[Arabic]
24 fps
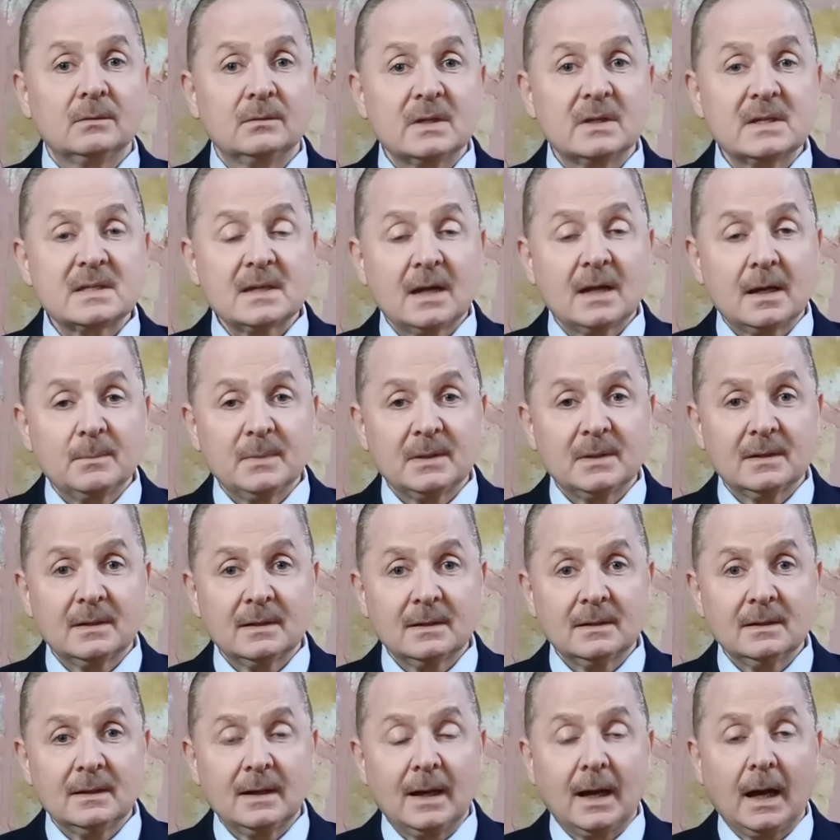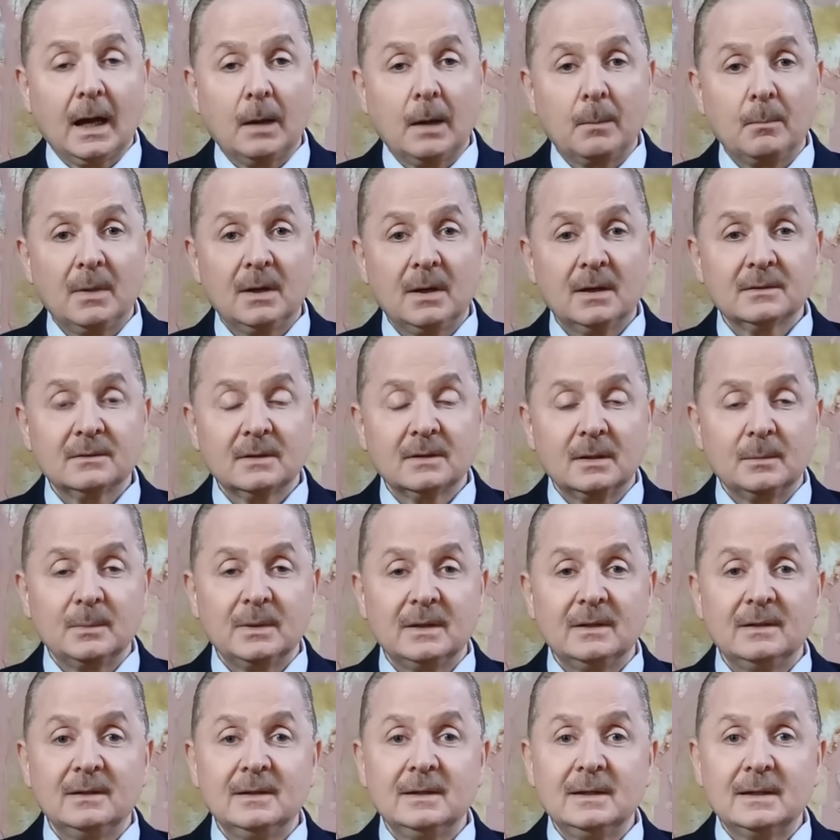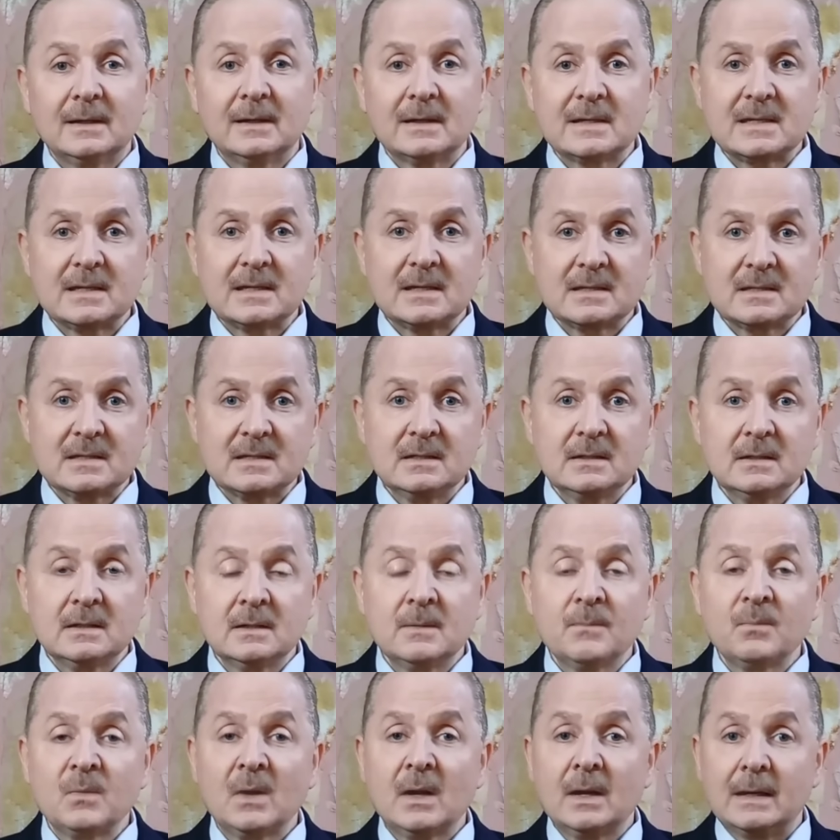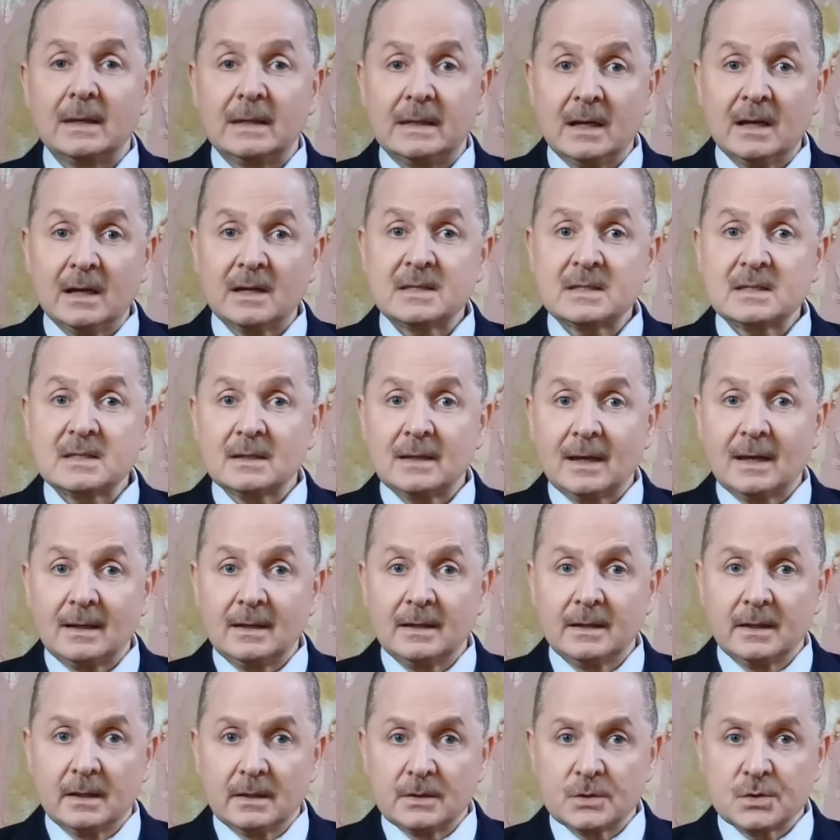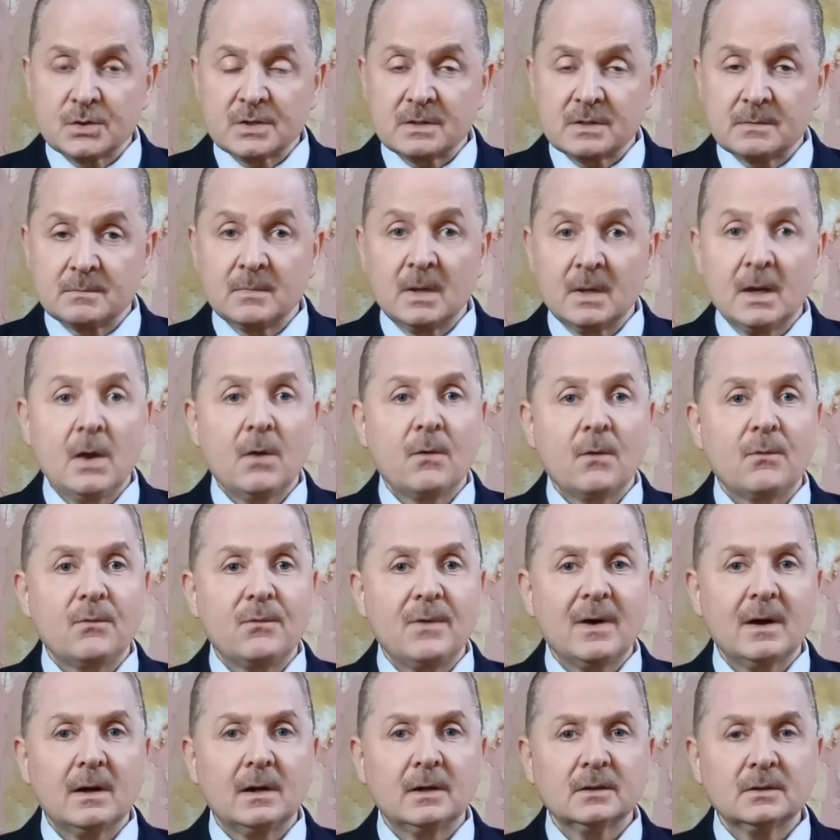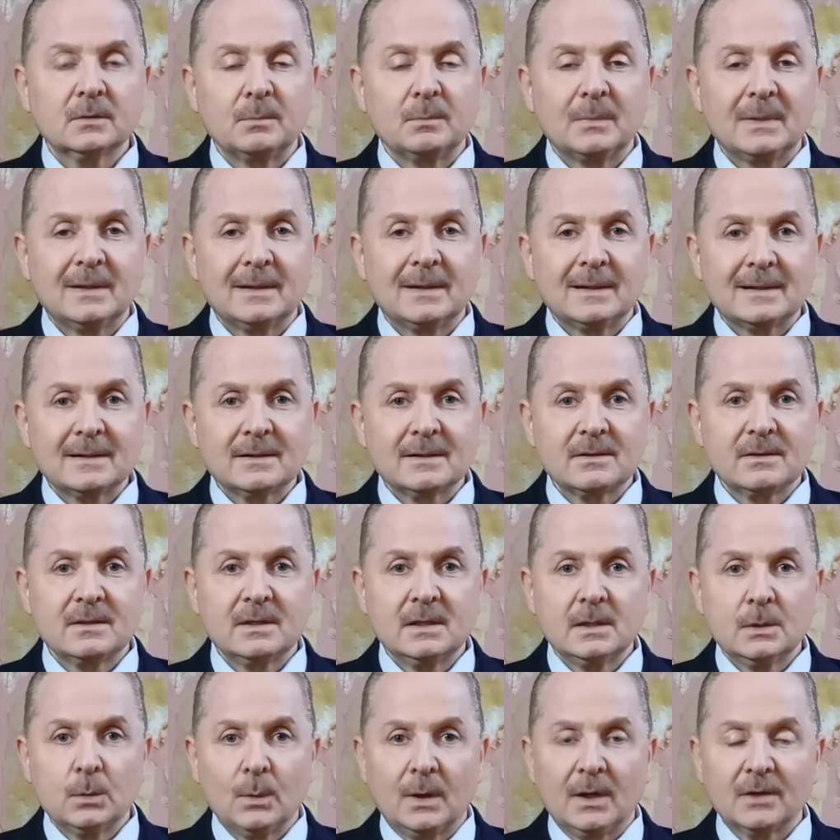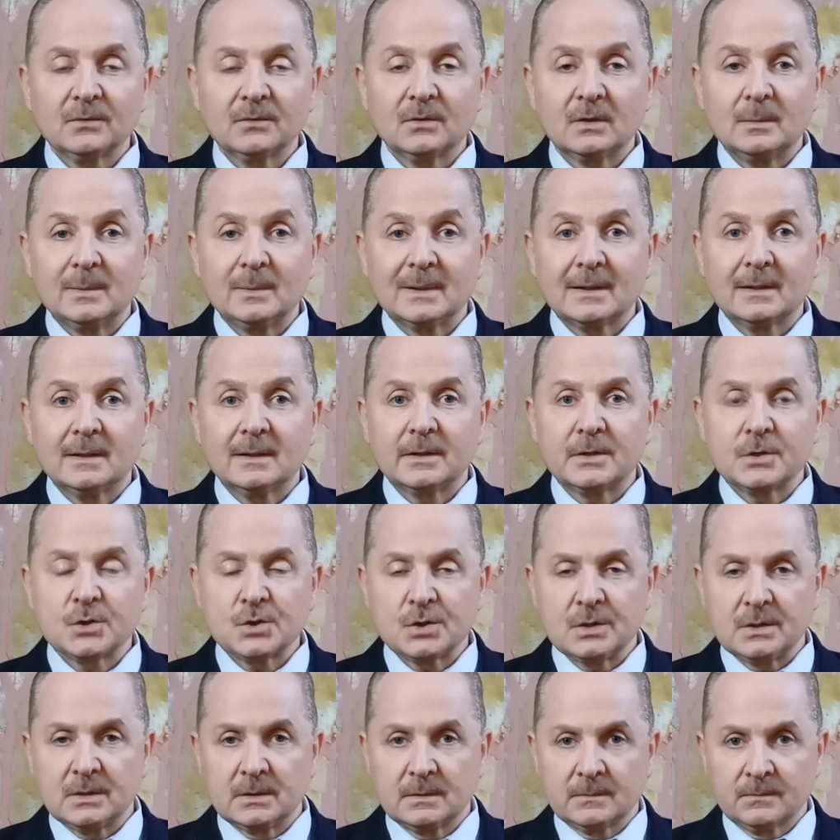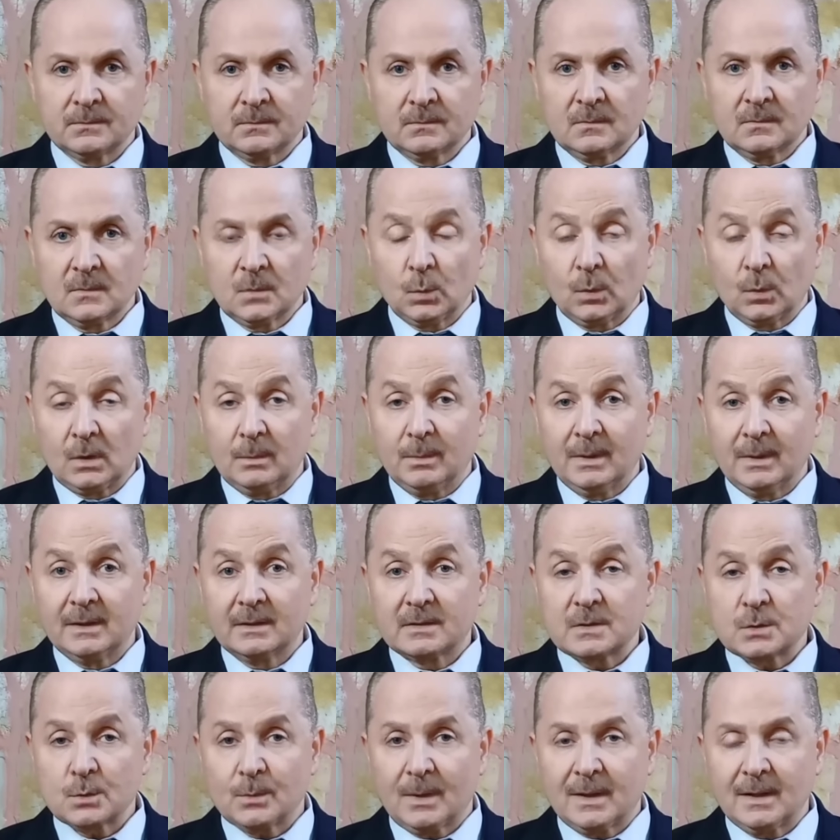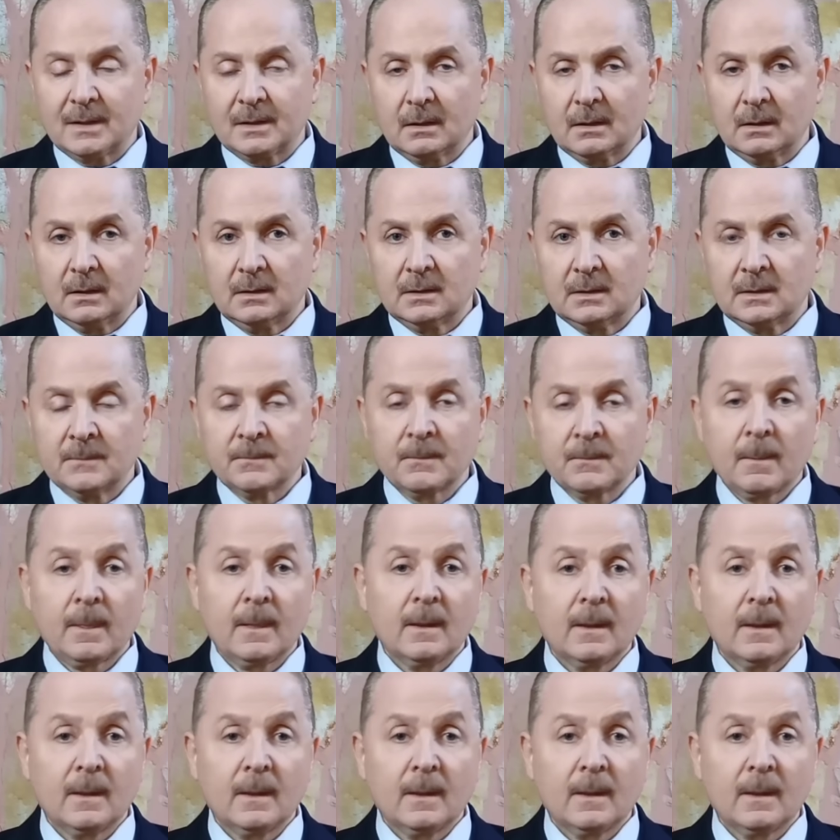تسعة منها أحماض أمينية أساسية يحصل عليها الجسم فقط من أغذية وأطعمة خارجية والبيض سبحان الله